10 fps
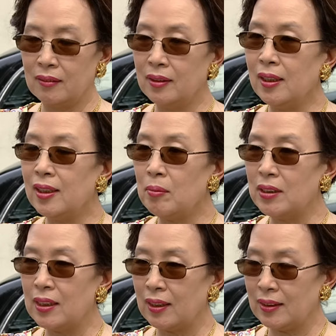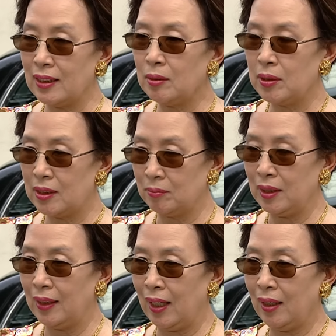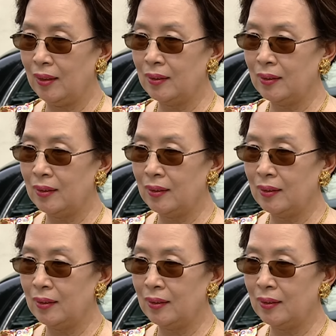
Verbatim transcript: 그 일 때문에 제가 찾아뵙습니다.